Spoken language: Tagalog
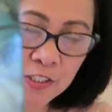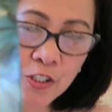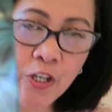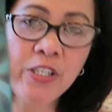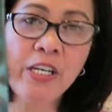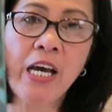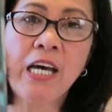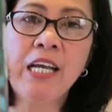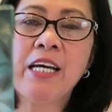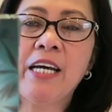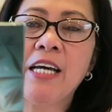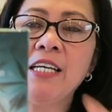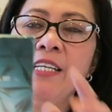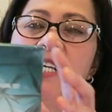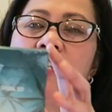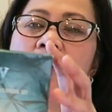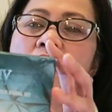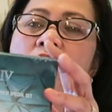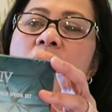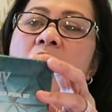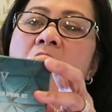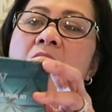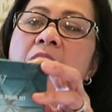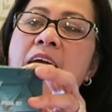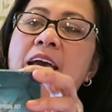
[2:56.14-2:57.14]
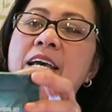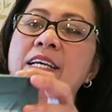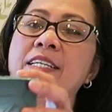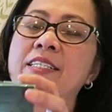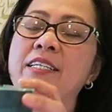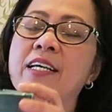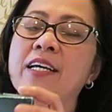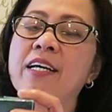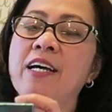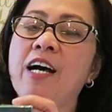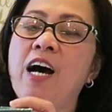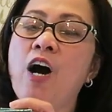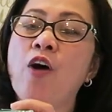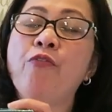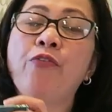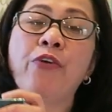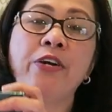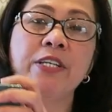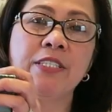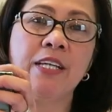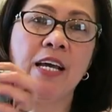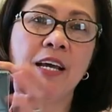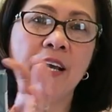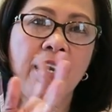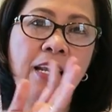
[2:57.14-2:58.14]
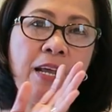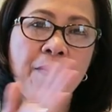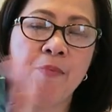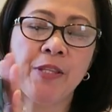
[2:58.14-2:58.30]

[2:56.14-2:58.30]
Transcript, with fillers: So, nakalagay dito guys, of oh, course,